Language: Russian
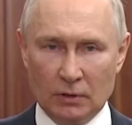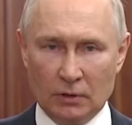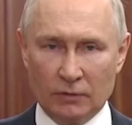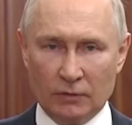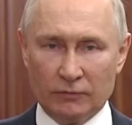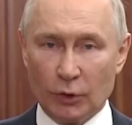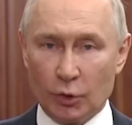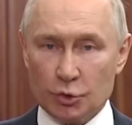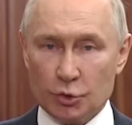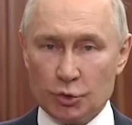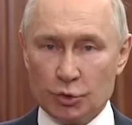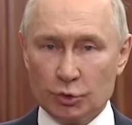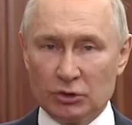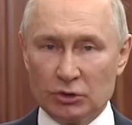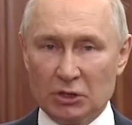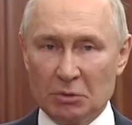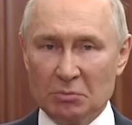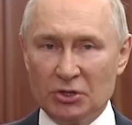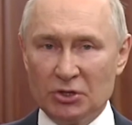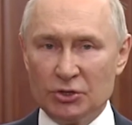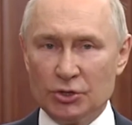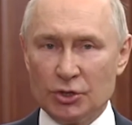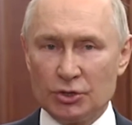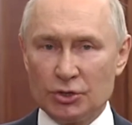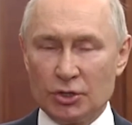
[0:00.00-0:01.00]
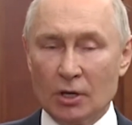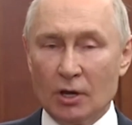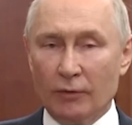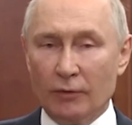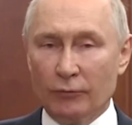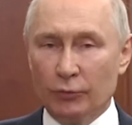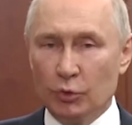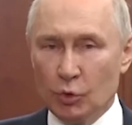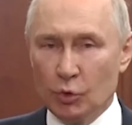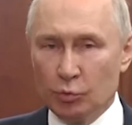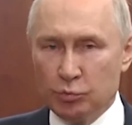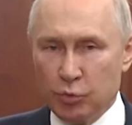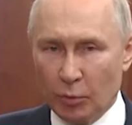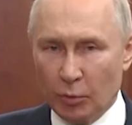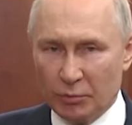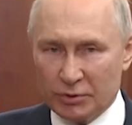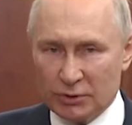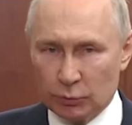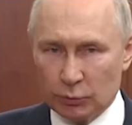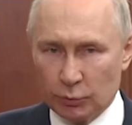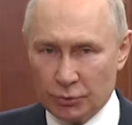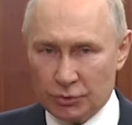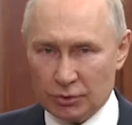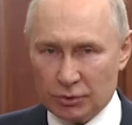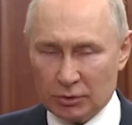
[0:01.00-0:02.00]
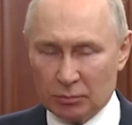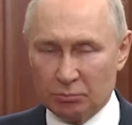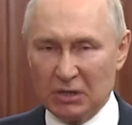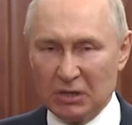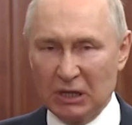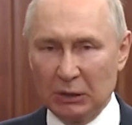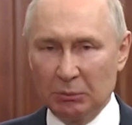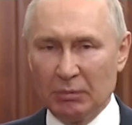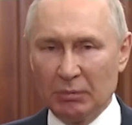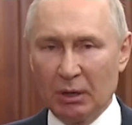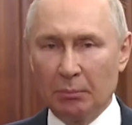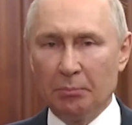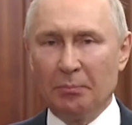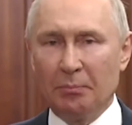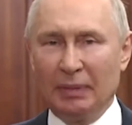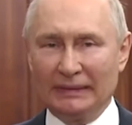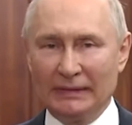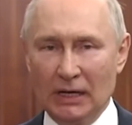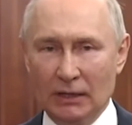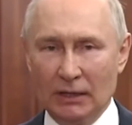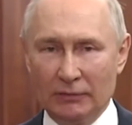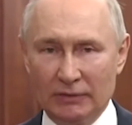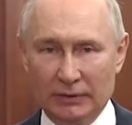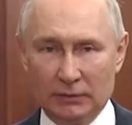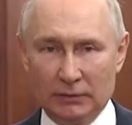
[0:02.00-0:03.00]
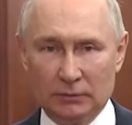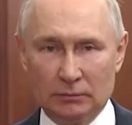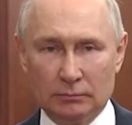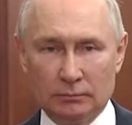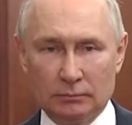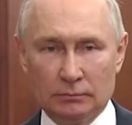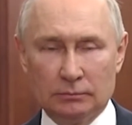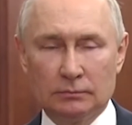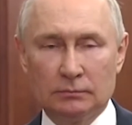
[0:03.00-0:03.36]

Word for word: Вооруженный мятеж в любом случае был бы подавлен.